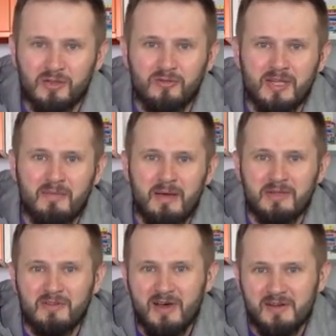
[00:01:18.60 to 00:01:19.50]
Tutaj
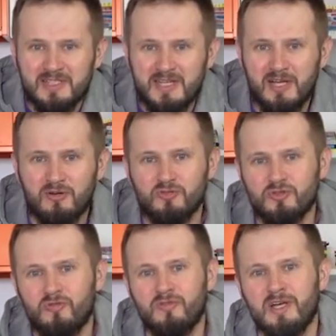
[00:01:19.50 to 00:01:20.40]
mamy dwa rodzaje
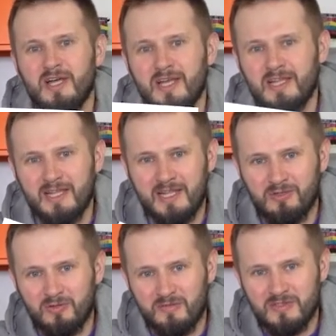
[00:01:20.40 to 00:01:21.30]
arkuszów
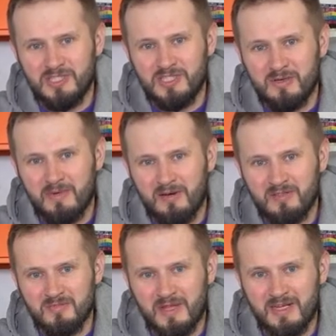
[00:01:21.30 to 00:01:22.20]
ten, który widzicie ma
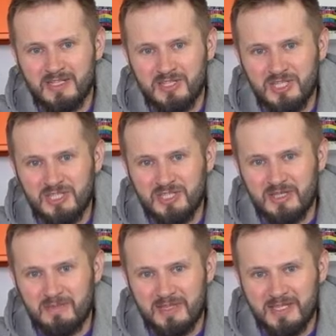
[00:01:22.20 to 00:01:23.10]
rozmiar
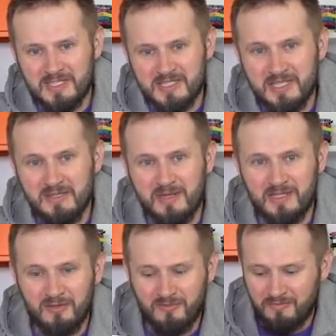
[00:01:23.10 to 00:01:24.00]
10 na 15 cm
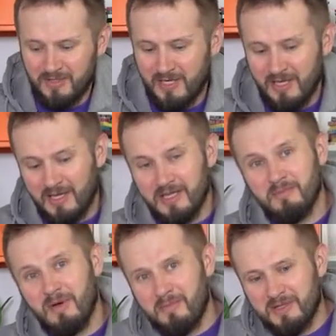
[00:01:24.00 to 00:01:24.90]

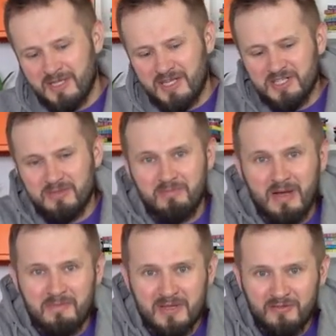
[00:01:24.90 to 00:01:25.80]
i mamy też
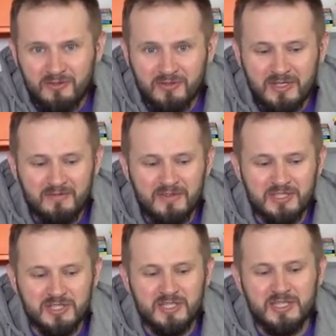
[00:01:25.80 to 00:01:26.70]
papier
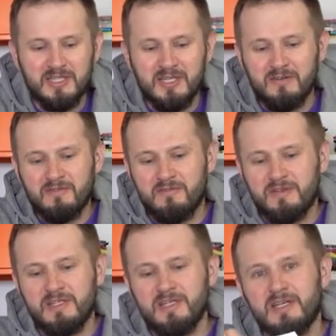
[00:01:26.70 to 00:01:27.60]
fotograficzny
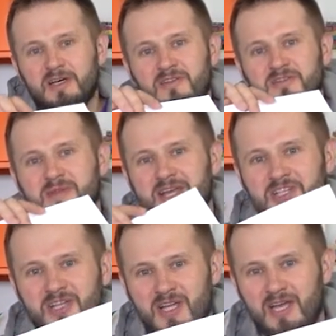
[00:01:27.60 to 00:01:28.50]
w
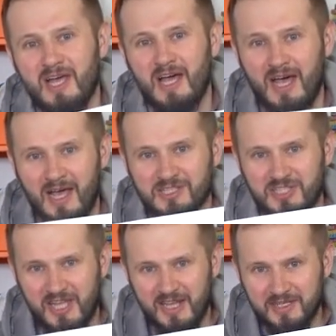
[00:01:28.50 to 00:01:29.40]
rozmiarze
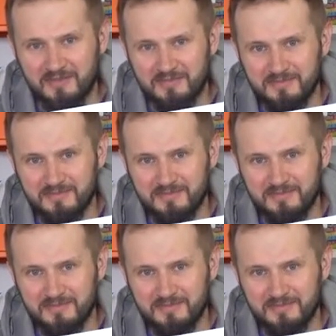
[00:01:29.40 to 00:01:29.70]
A4.